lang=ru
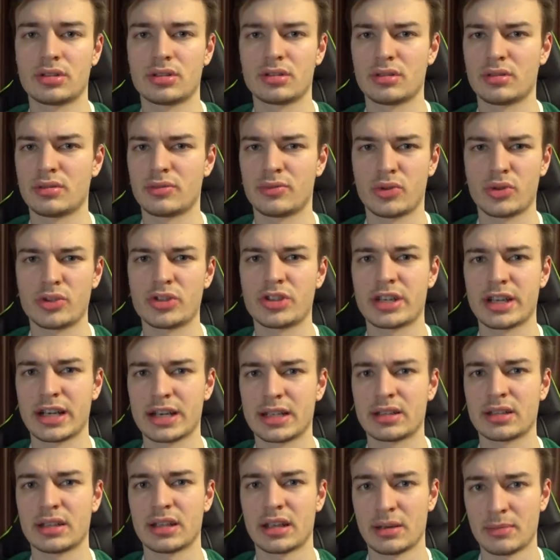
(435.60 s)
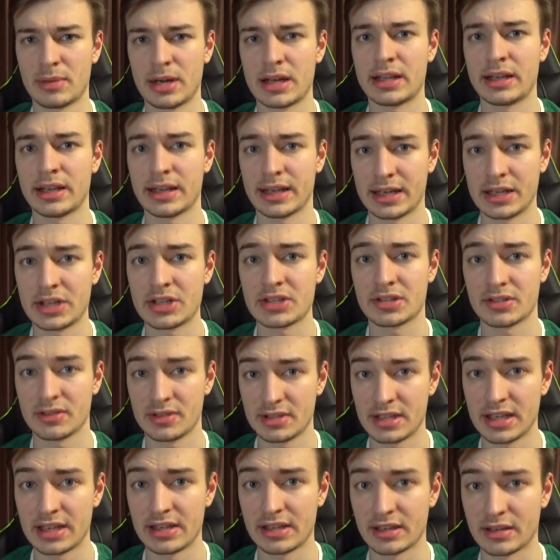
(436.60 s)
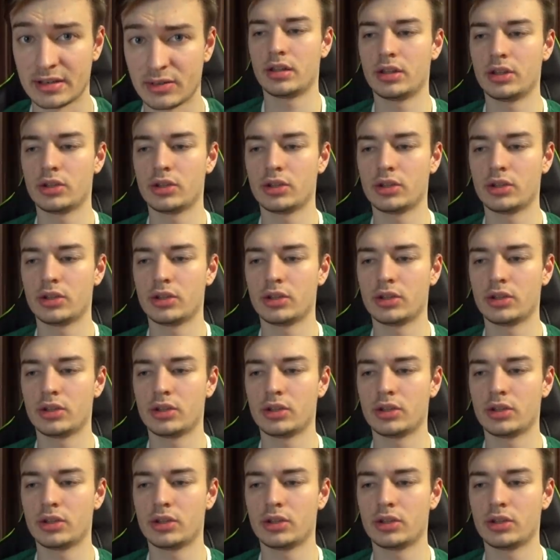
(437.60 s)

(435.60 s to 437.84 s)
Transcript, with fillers: э, вроде как нормальное количество денег.